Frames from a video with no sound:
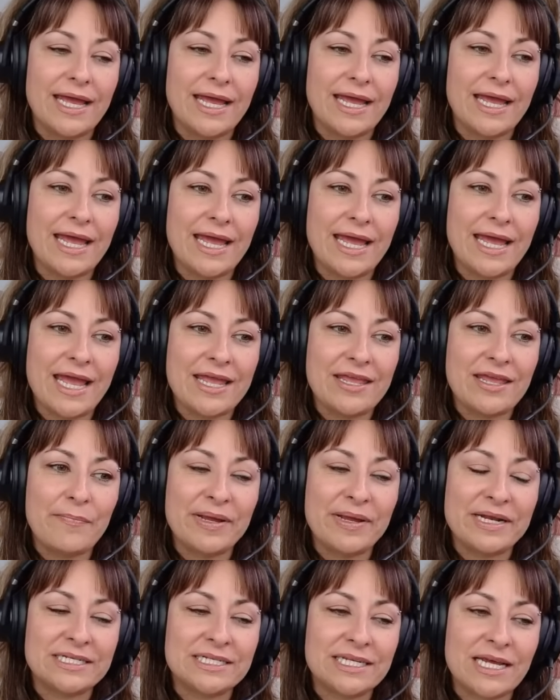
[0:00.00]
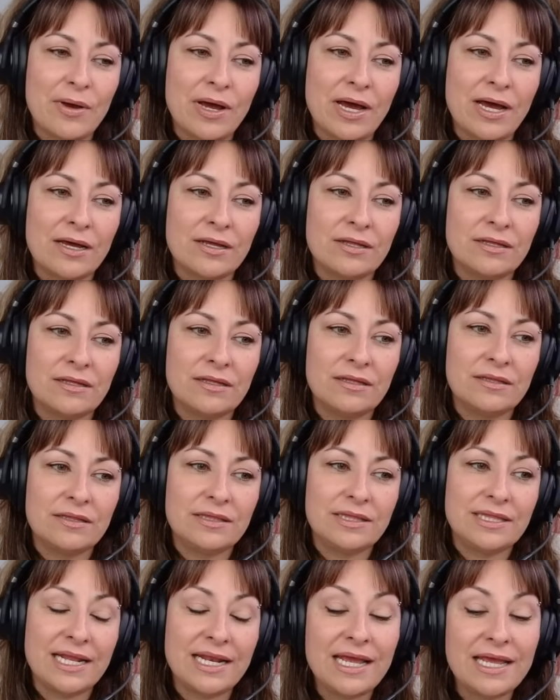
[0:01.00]
eh, ella pensaba,
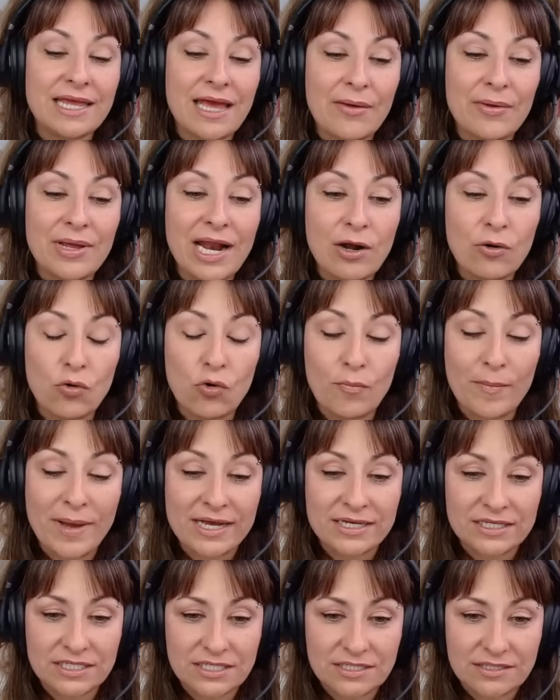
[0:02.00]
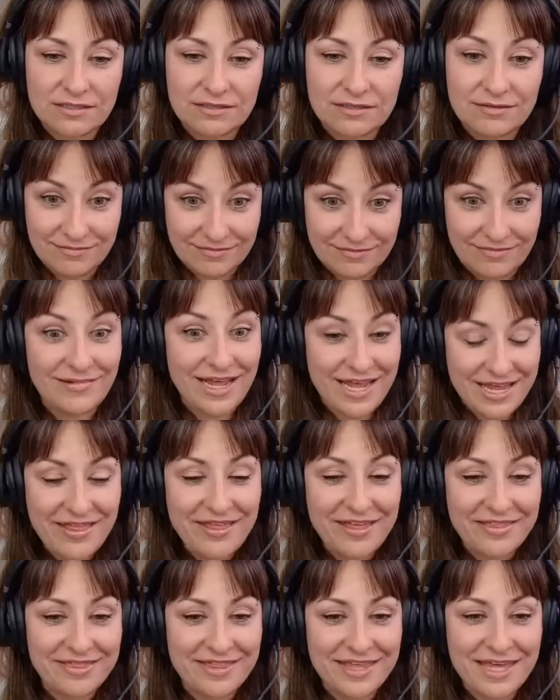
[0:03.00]
tiene que haber algo más. Ella
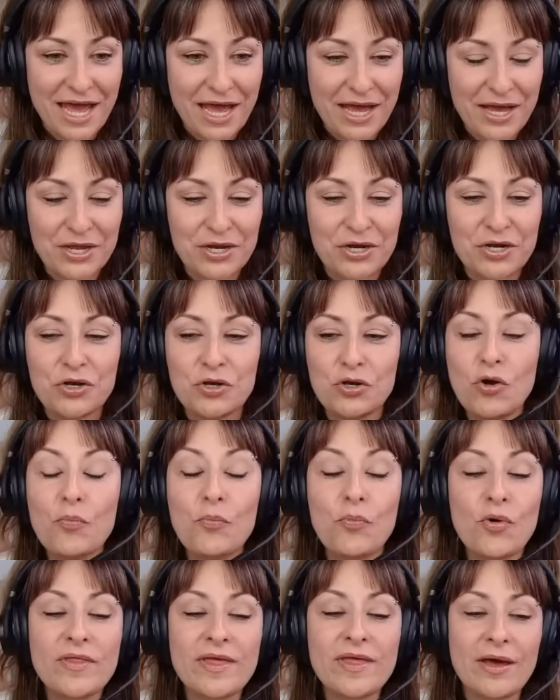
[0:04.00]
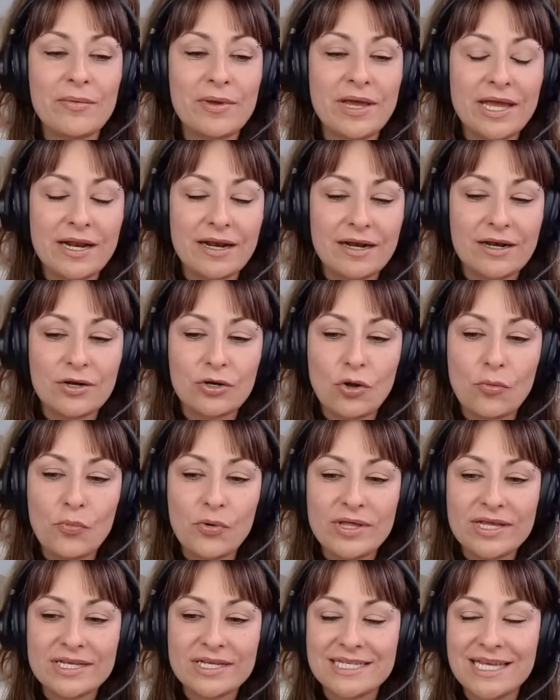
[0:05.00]
decía, no puede haber, no
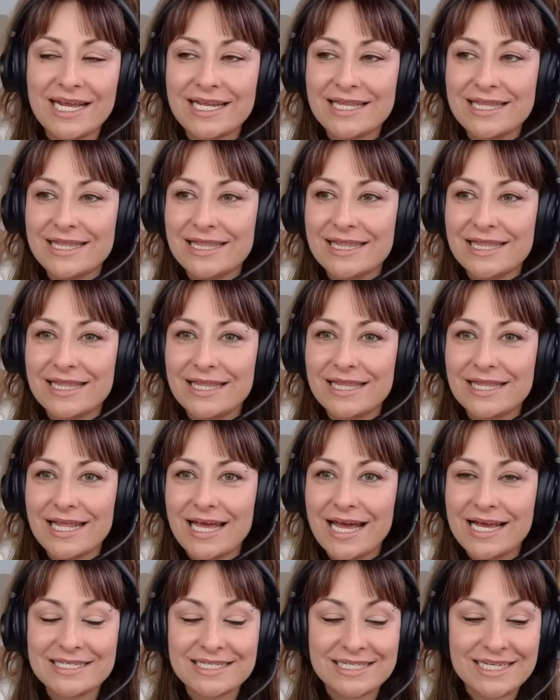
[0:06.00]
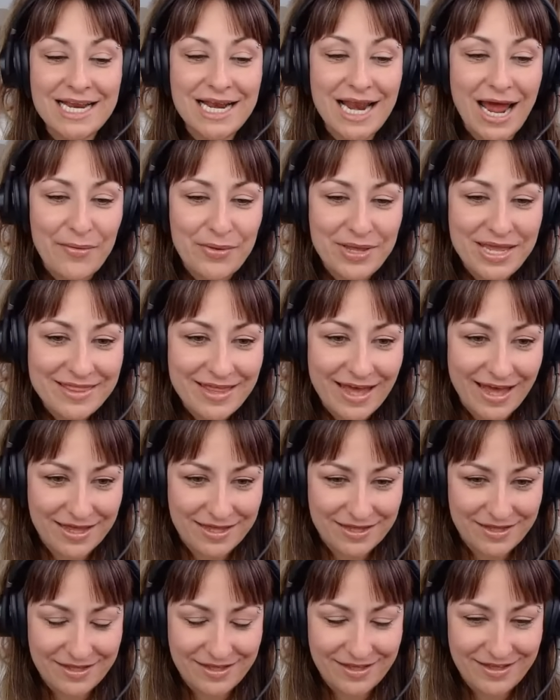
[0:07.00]
puede ser así la
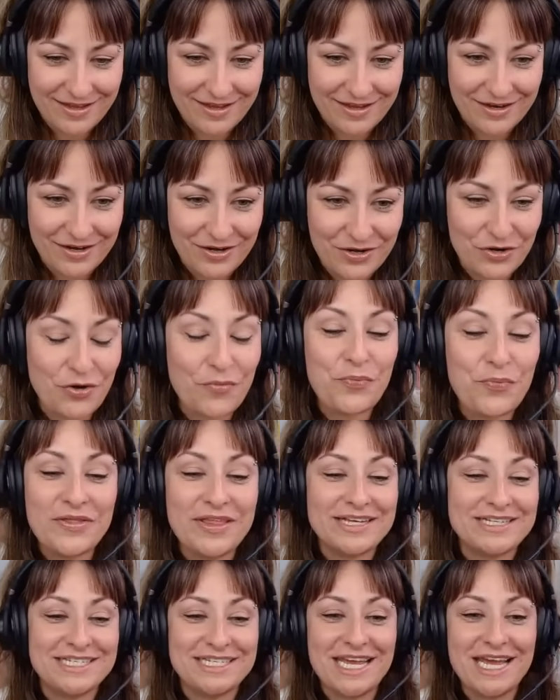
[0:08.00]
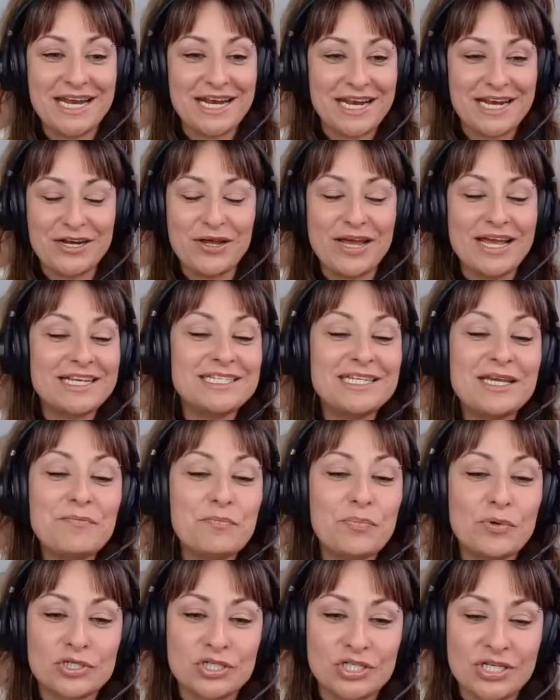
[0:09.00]
vida. No puede ser, es
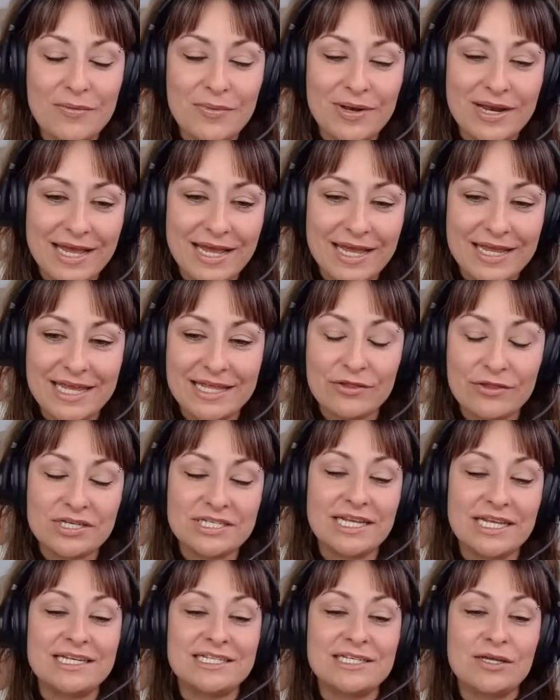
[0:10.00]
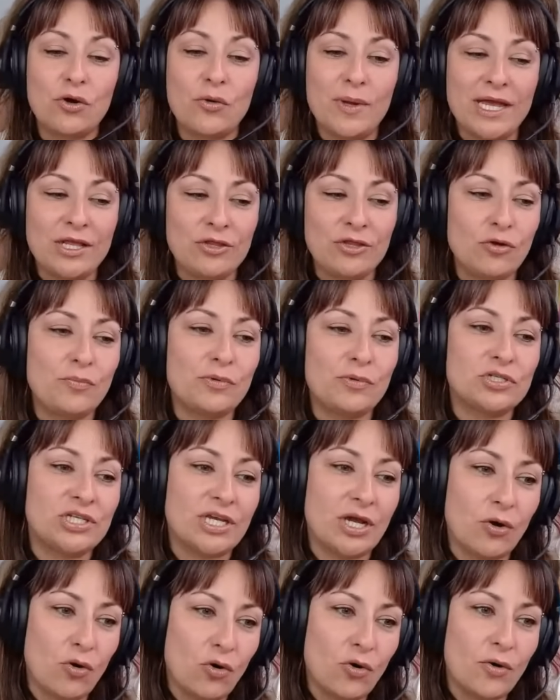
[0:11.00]
imposible. Y entonces en ese momento pues
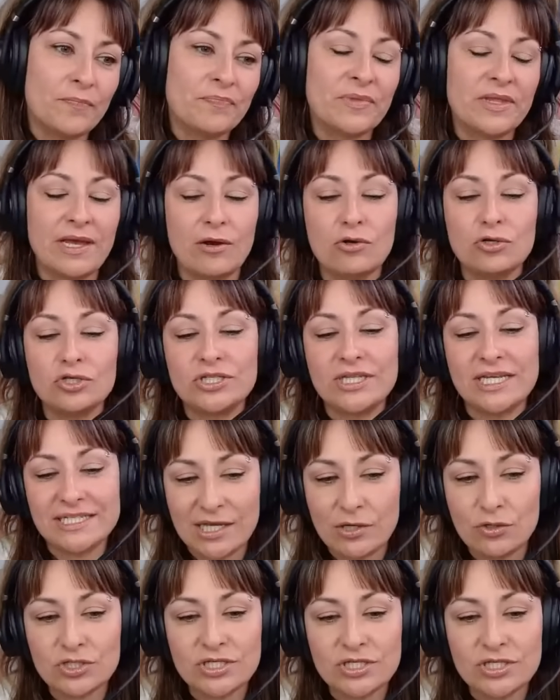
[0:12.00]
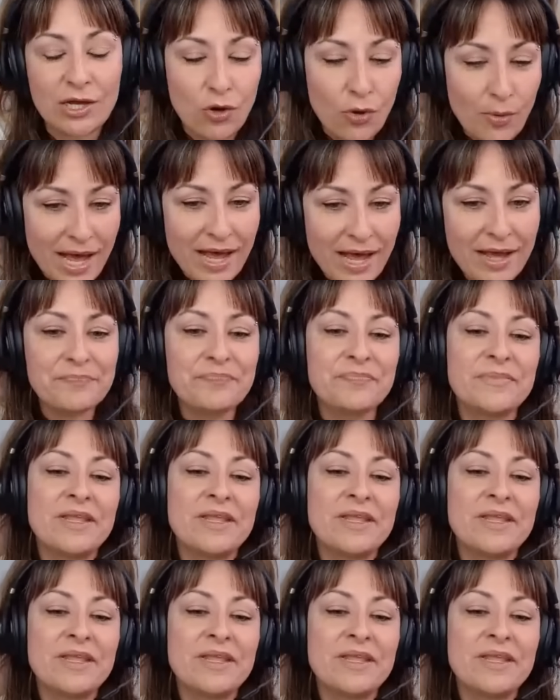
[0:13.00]
llegó los testigos de Jehová